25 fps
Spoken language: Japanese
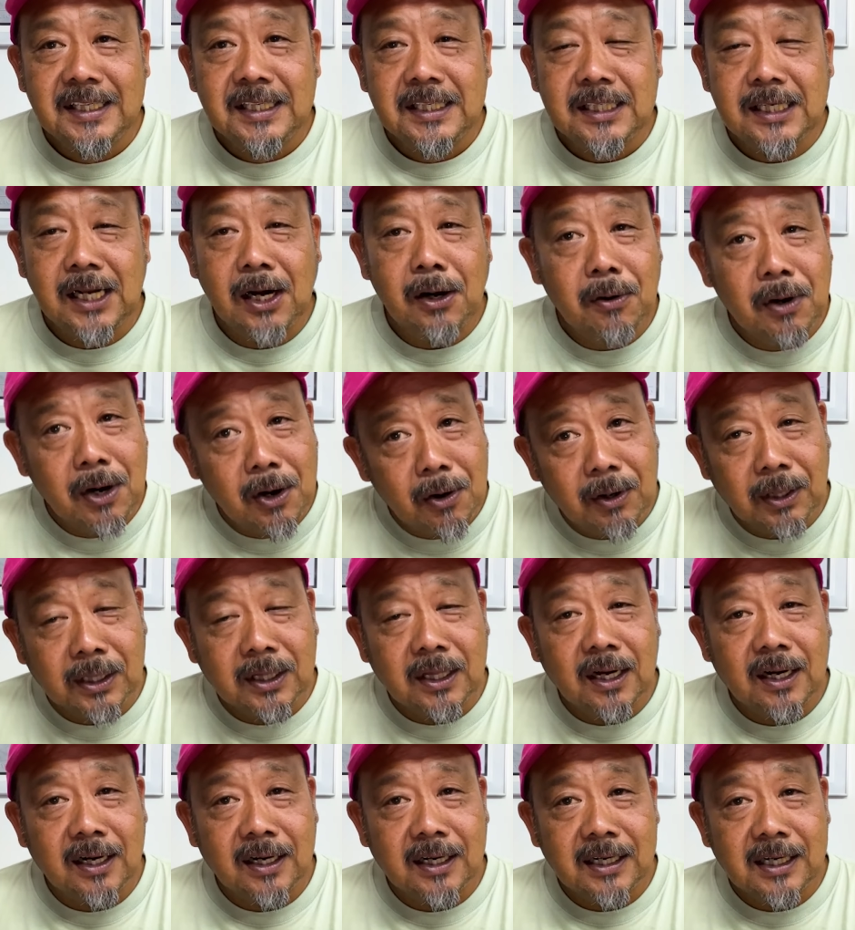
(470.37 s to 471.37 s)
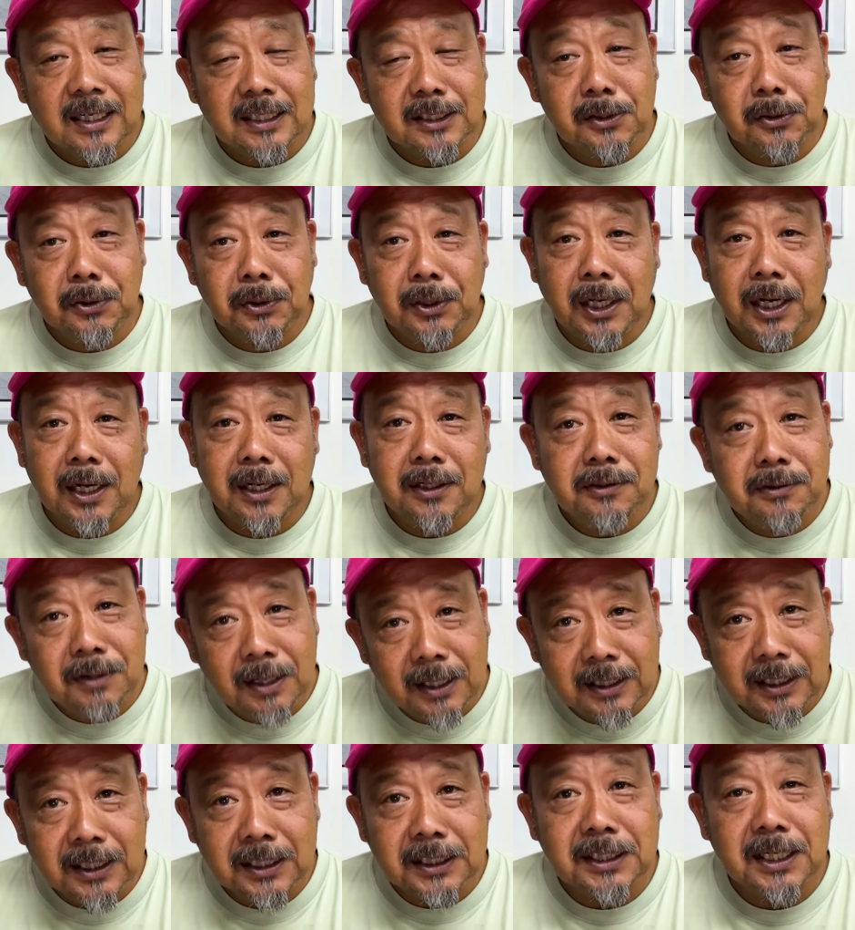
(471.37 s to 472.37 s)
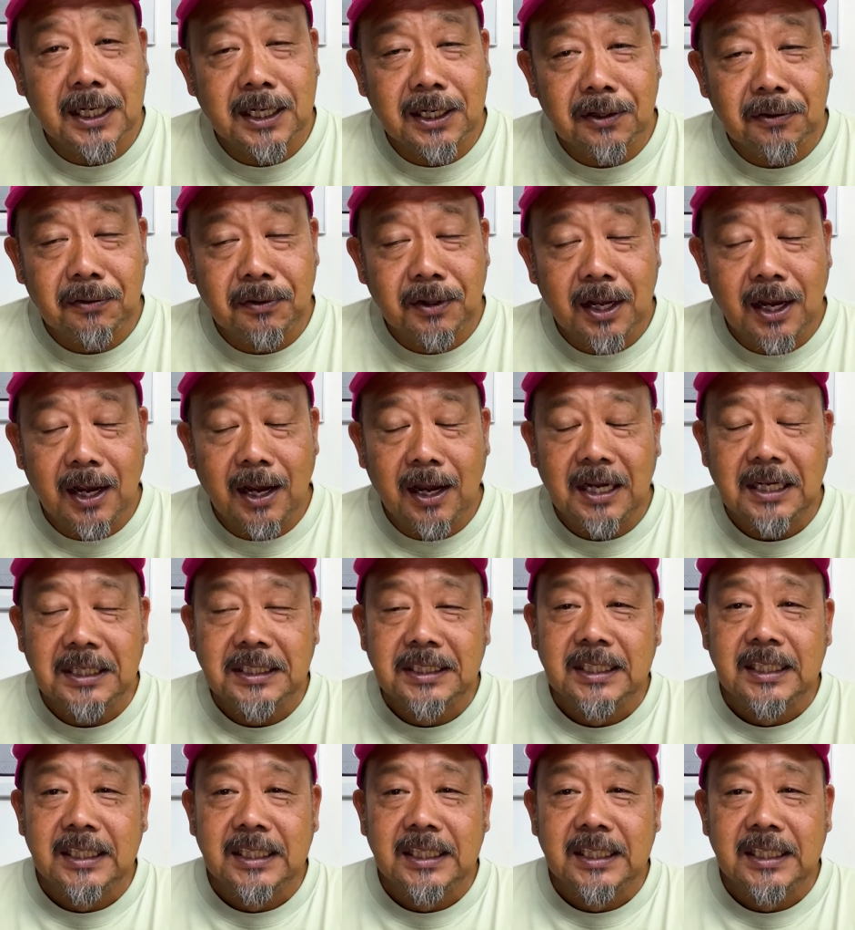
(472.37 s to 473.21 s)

サーゴ良かったのかな？その時 エルワン でしたけどね。